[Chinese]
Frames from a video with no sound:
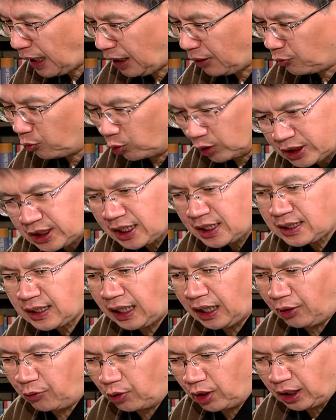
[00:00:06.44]
那我接
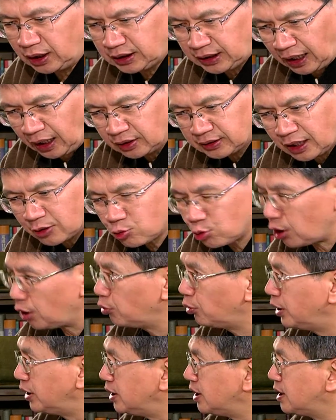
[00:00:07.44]
下来我想要再
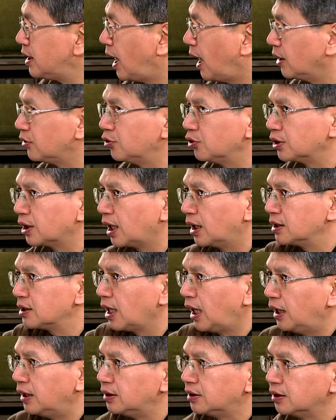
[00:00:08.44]
追问一下，就是刚
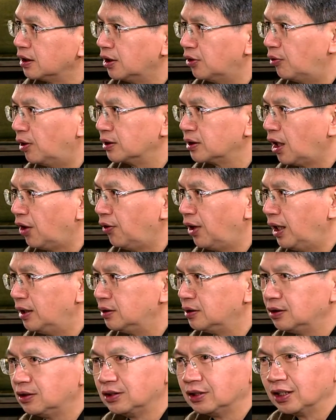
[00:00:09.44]
才这个王道
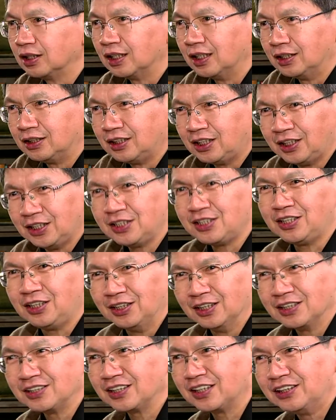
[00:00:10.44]
涵这个提起了